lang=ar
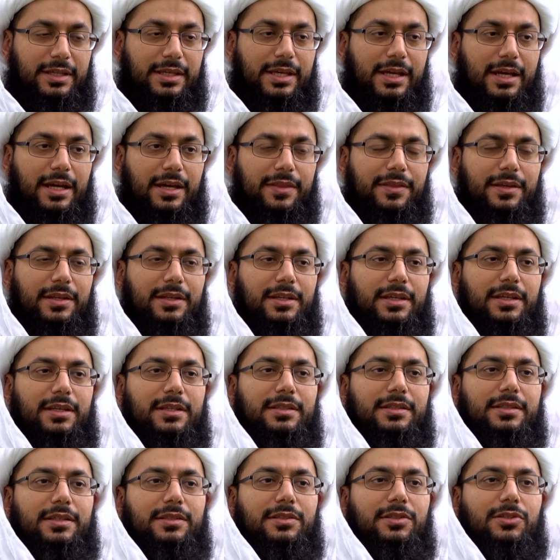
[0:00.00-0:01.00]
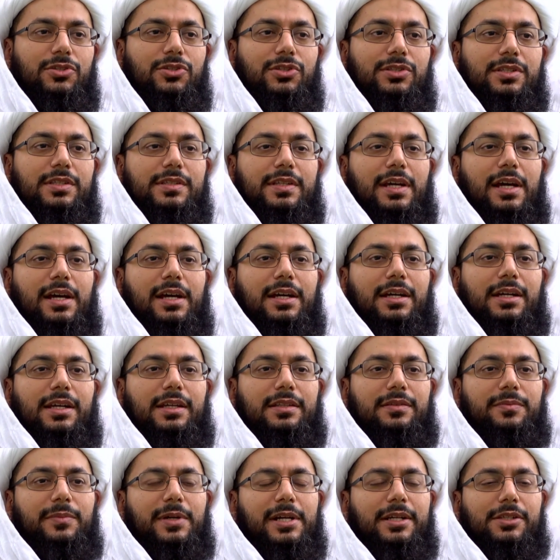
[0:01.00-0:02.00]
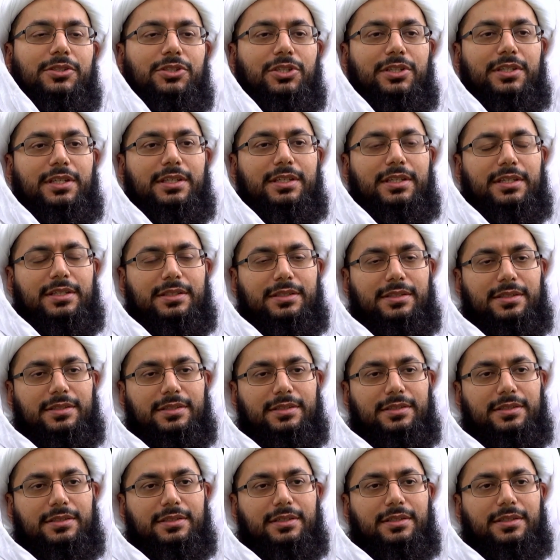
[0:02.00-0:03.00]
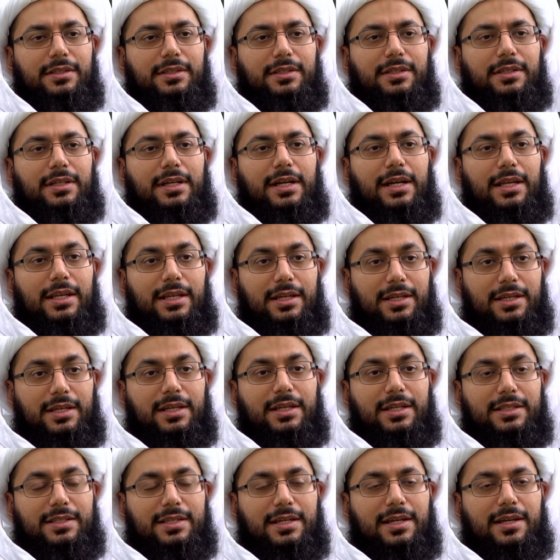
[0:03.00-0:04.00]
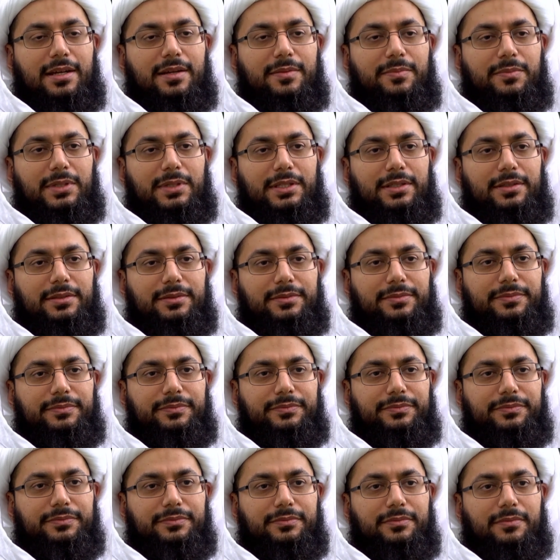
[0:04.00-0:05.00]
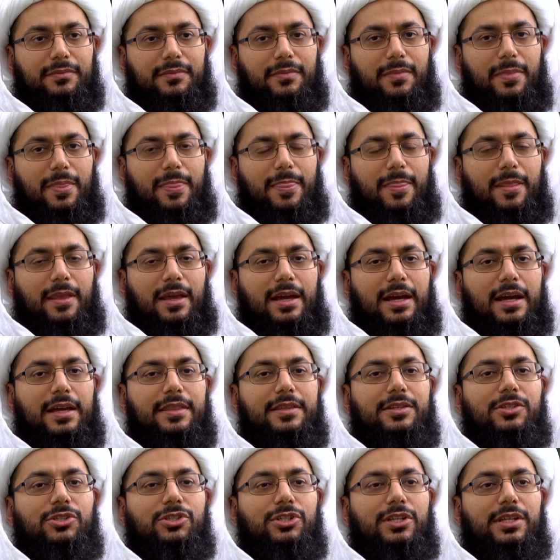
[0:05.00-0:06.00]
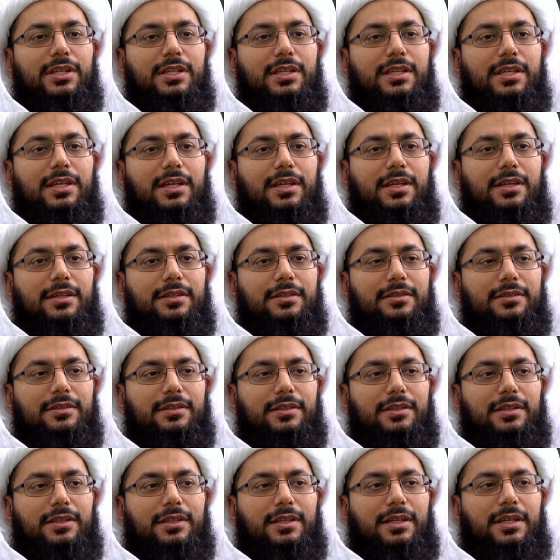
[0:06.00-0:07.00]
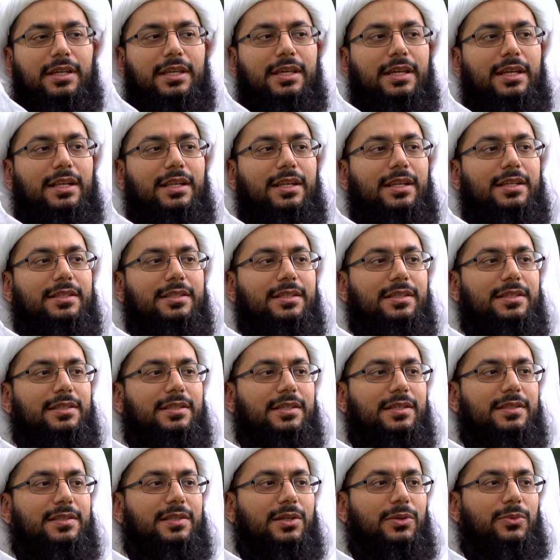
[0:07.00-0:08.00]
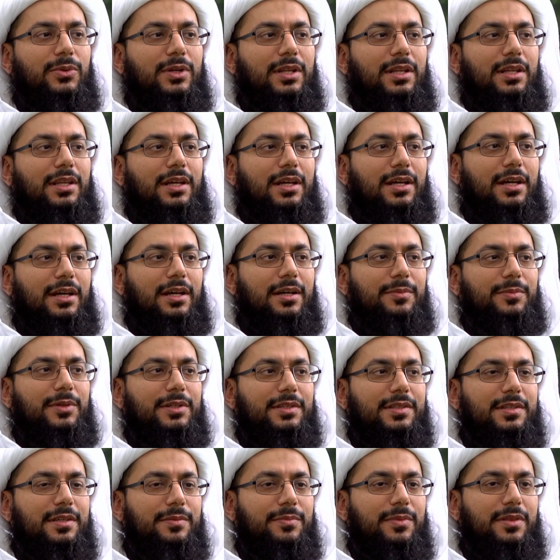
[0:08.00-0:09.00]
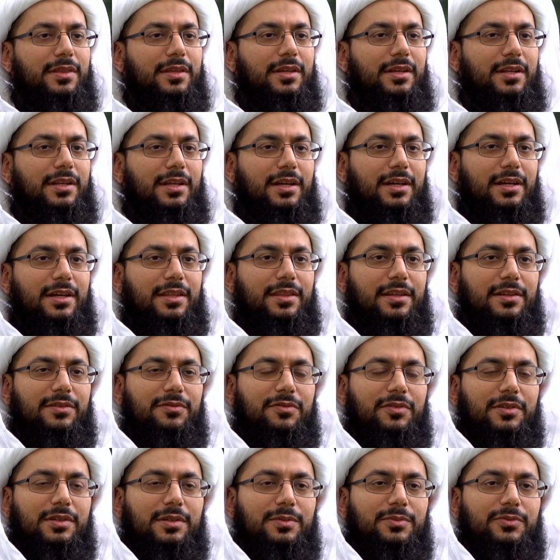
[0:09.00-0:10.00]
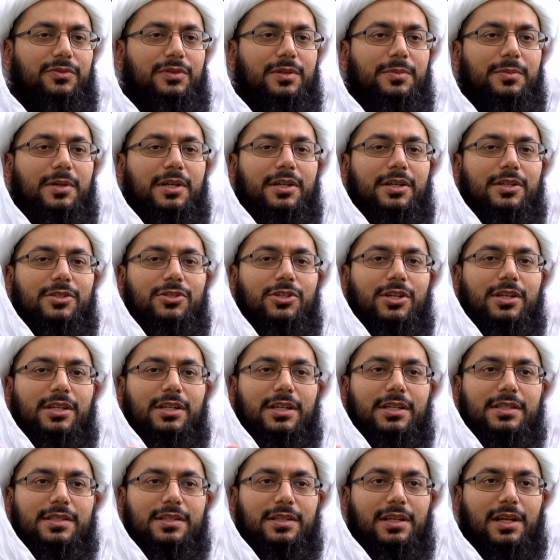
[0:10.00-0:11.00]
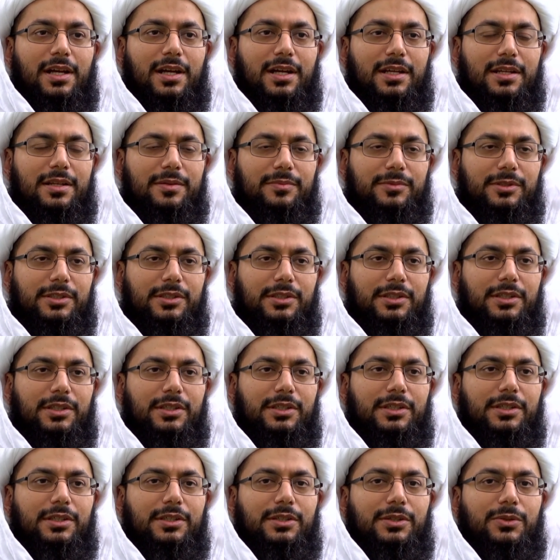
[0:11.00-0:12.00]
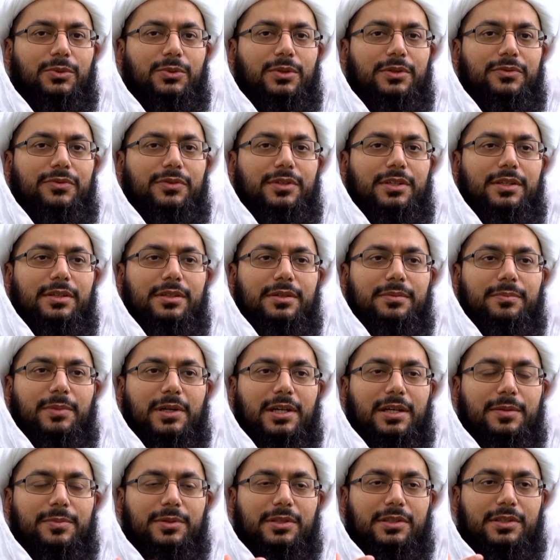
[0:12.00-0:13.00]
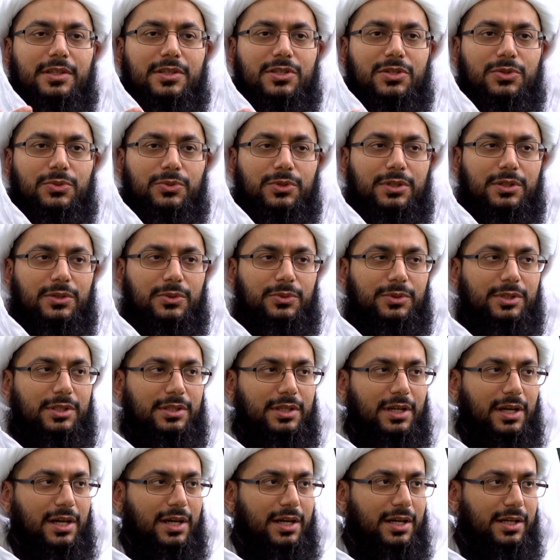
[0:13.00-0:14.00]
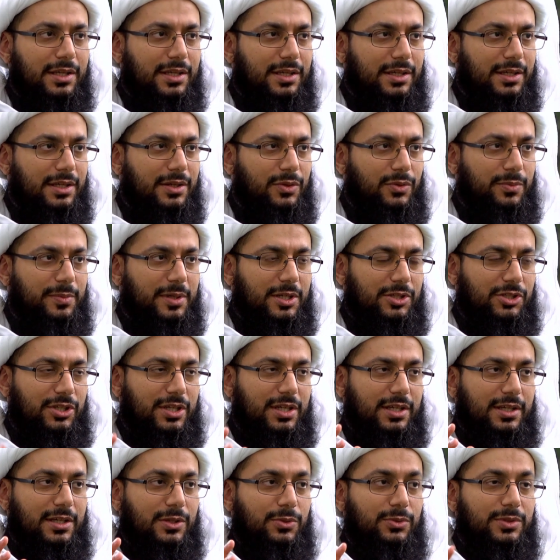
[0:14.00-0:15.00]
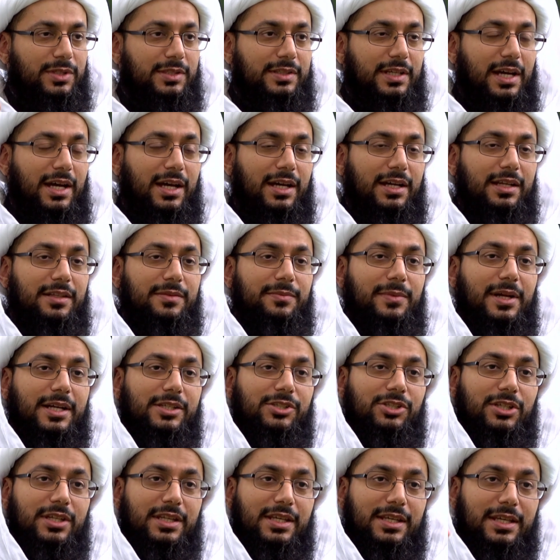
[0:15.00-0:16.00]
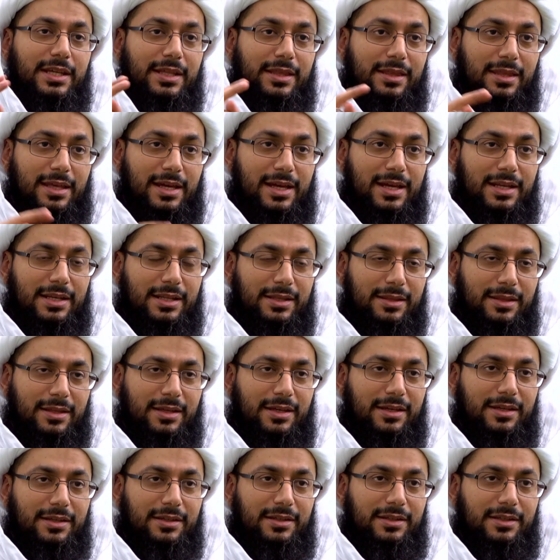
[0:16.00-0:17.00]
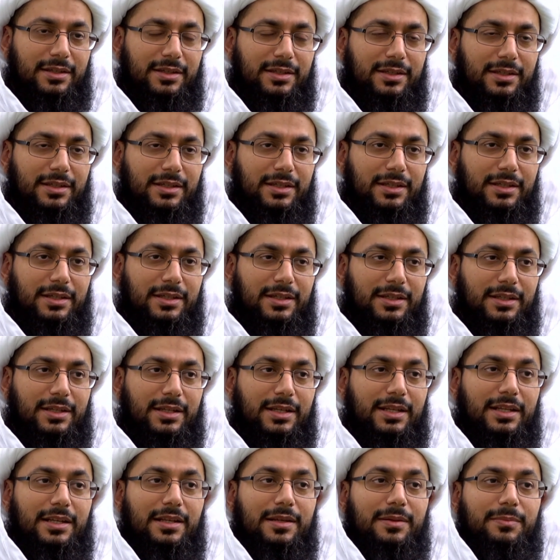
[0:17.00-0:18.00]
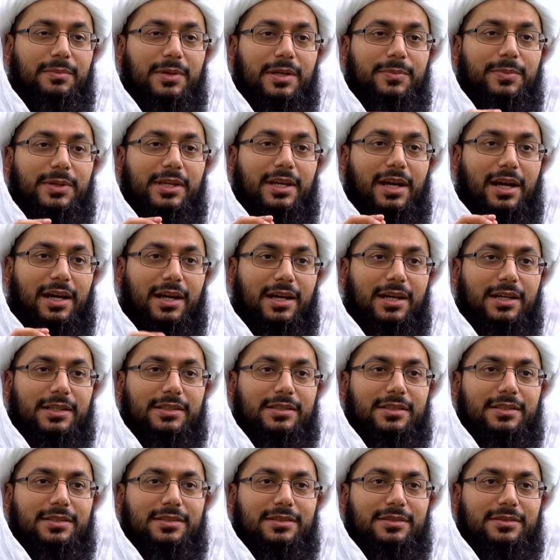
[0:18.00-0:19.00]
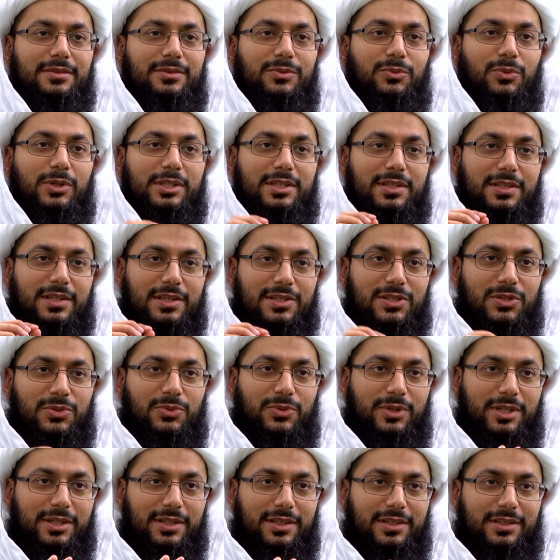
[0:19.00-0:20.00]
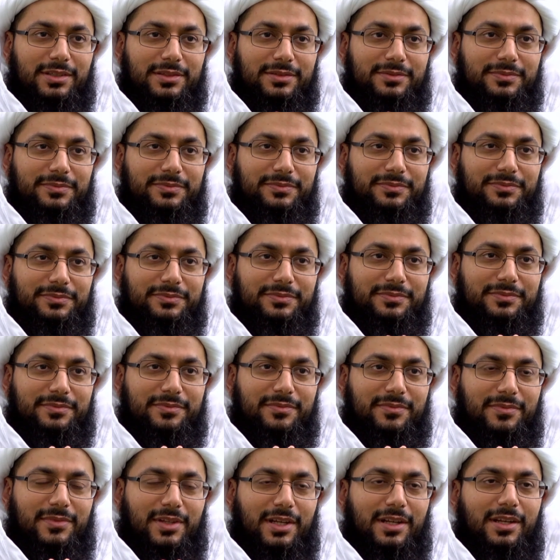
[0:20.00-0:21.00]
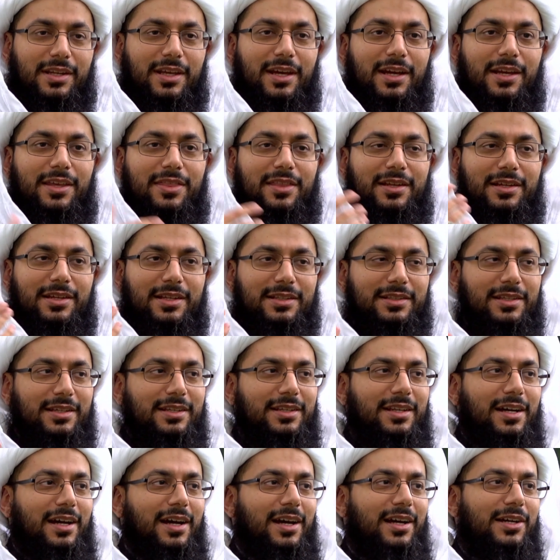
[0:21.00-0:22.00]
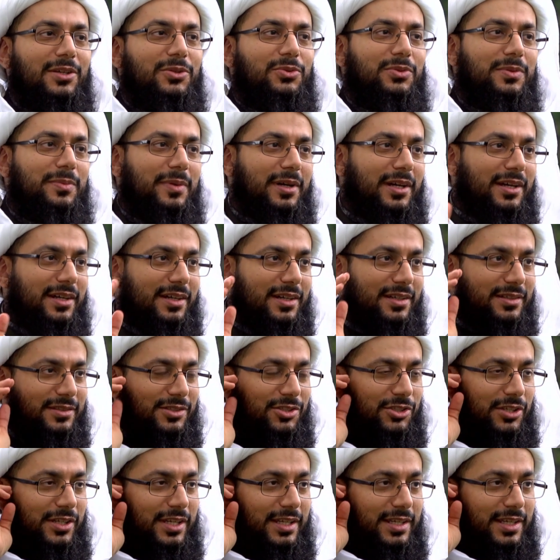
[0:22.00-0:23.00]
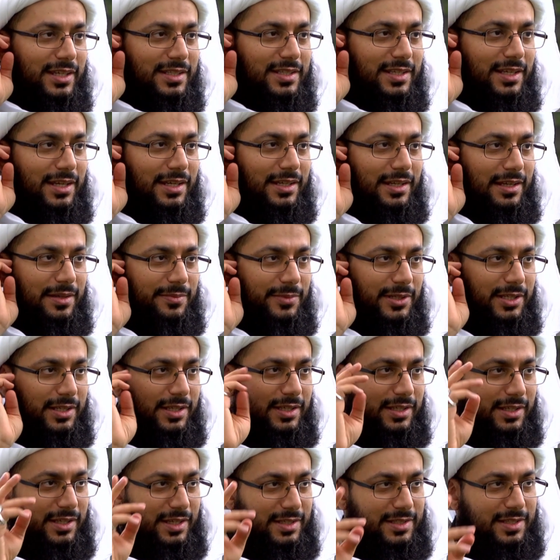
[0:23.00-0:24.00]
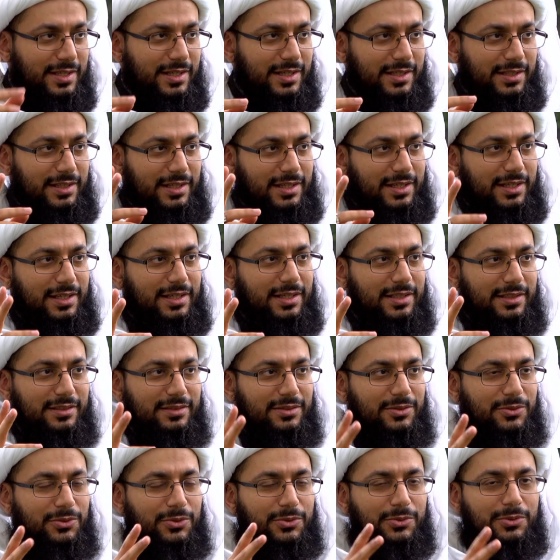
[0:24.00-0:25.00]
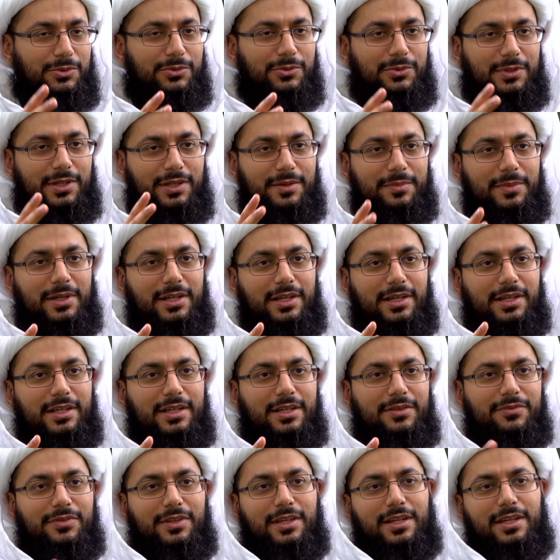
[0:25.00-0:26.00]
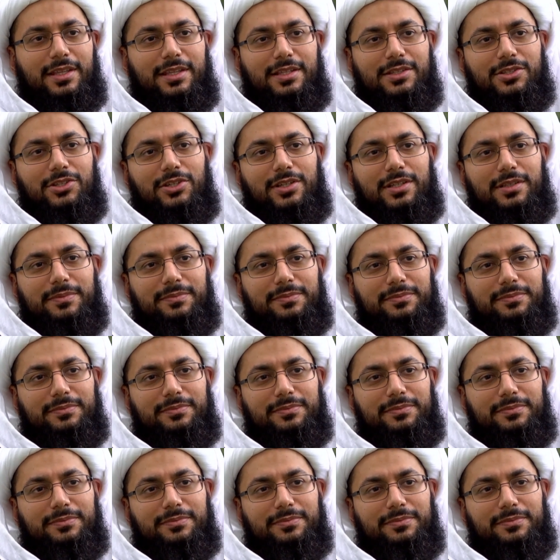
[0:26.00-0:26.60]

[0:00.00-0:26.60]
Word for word: هي هذه أنك أنت تيجي تتعاقد مع شركة علاقات عامة هذه الشركة هي التي تتولى أمر تمثيل هذا الفيلم في المهرجانات العالمية وفي باب التسويق والدعاية وما شاكل وتتعاقد مع شركة ثالثة للمبيعات والتسويق اللي أيضا لدينا عقد معها شركتان أمريكيتان الآن عقودنا معها في هذا الجانب